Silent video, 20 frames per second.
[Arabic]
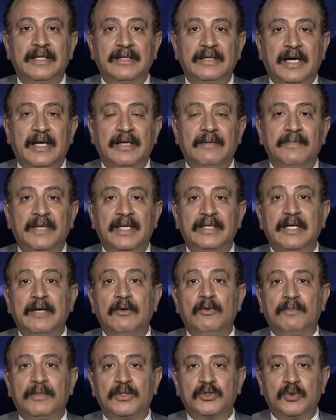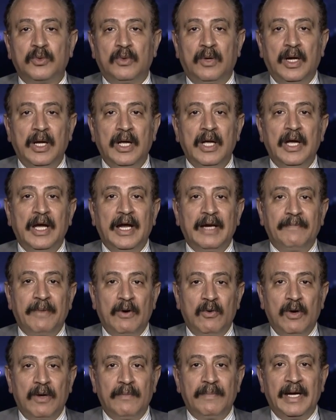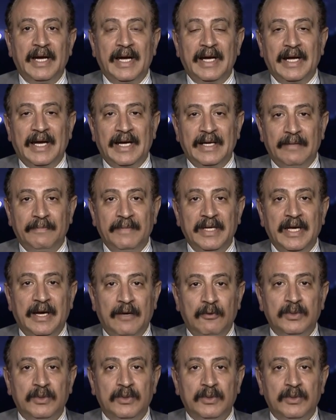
تعلم لديهم مشروع البوابه العالميه او